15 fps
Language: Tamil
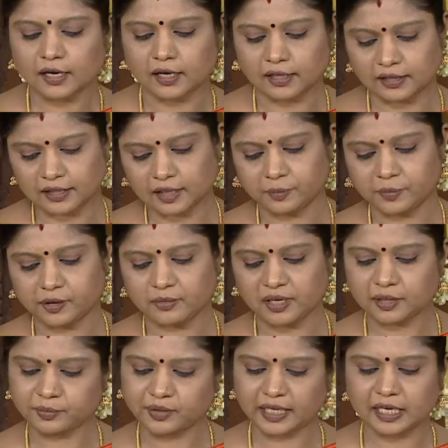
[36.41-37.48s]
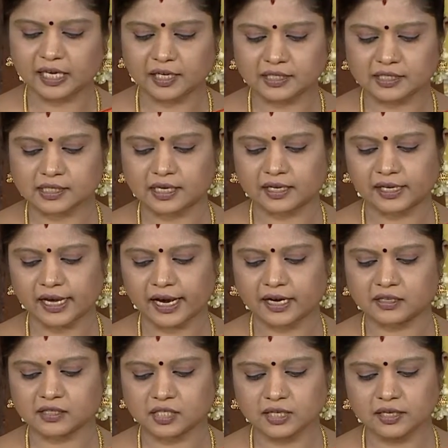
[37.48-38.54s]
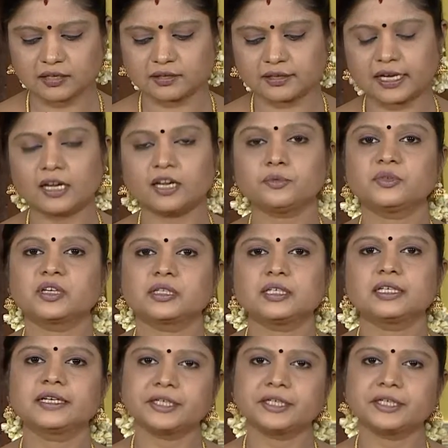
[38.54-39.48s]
அதுக்கப்புறமா இப்போ எல்லாம் சரியாயிடுச்சு இருந்தாலும் வந்து